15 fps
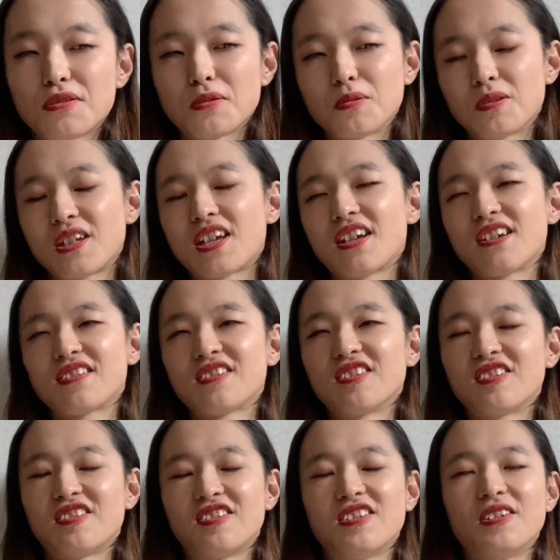そのねそ
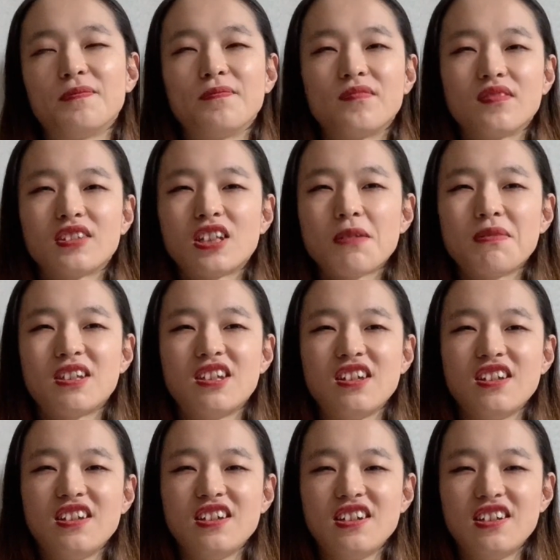の手引
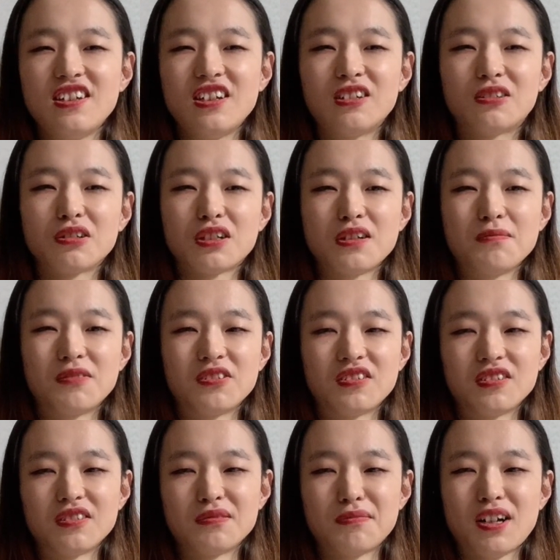きいる時
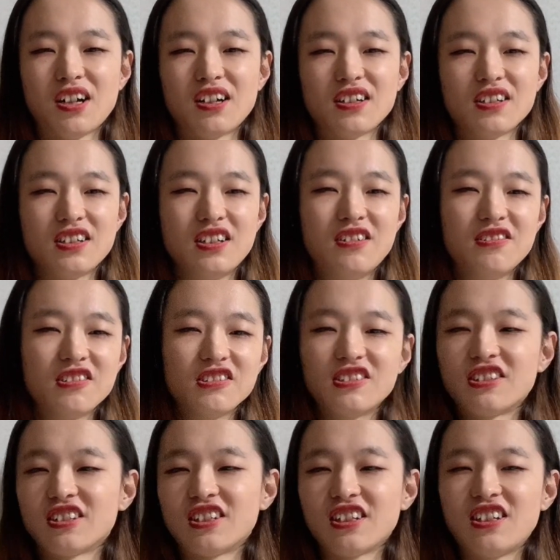もまあいる?」って
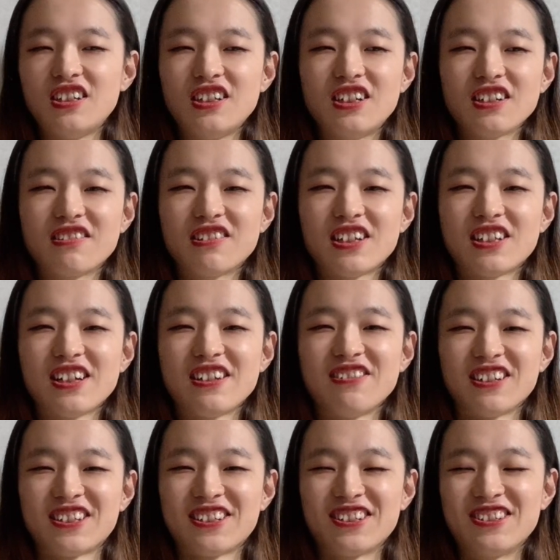言って聞いてくれたり
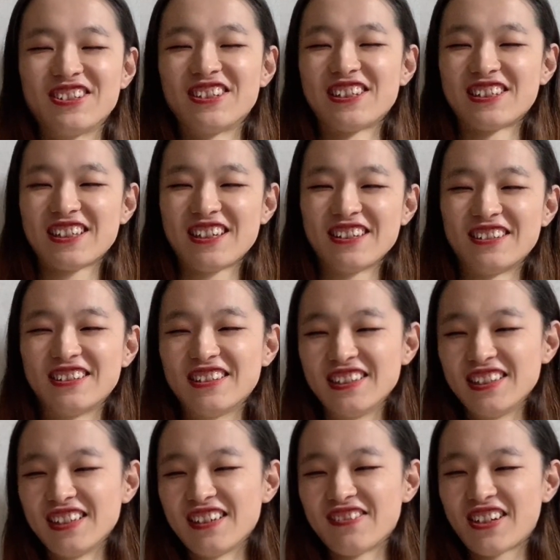はするんですけど、
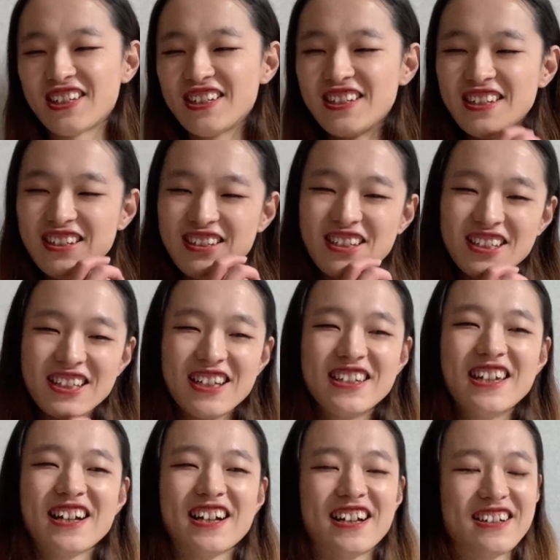まあ、実際
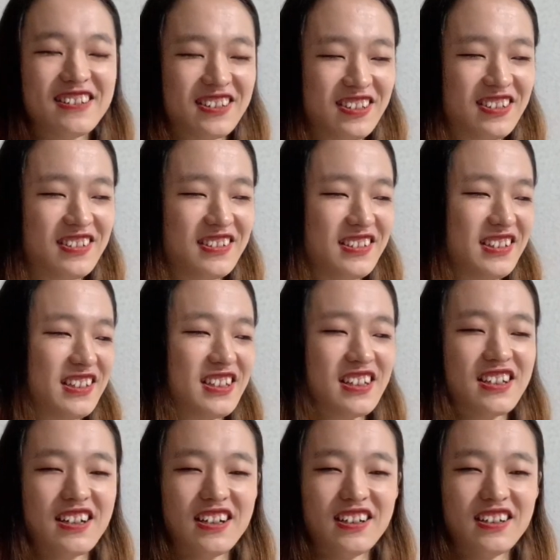家帰るとなん
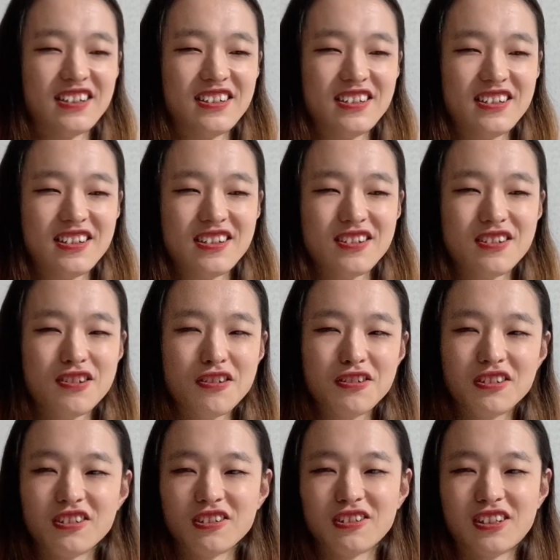か「醤
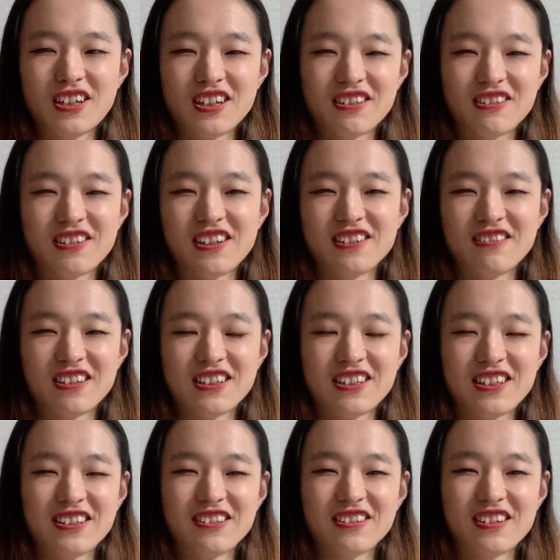油取って」とか言われ
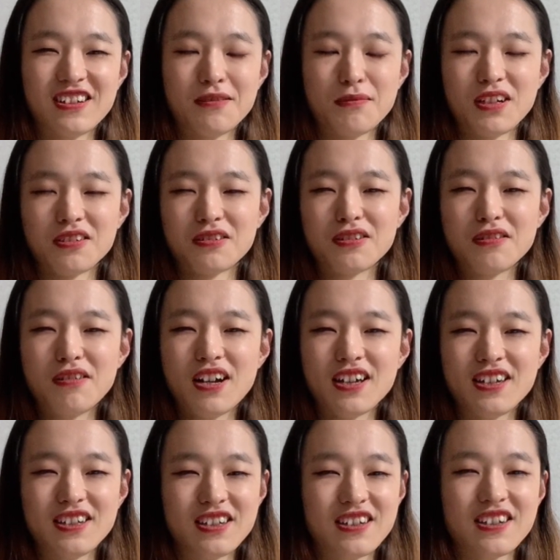たりとかまあそれは
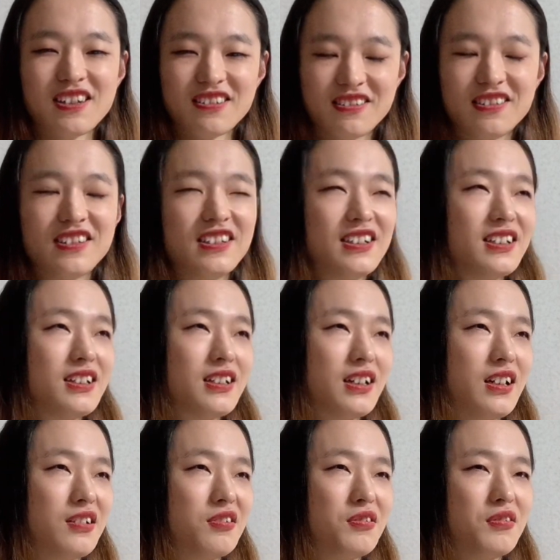ええねんけど
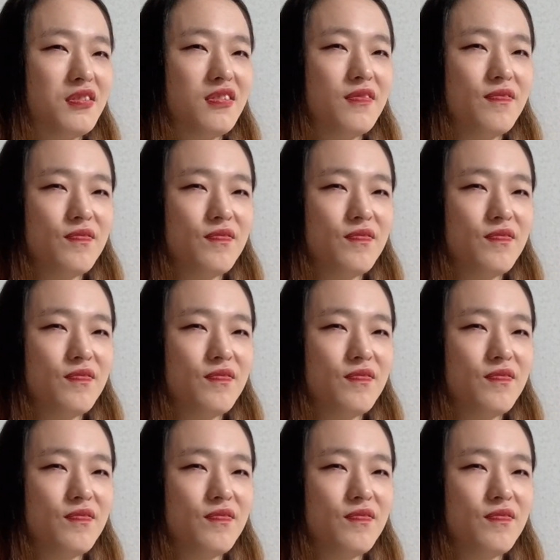あの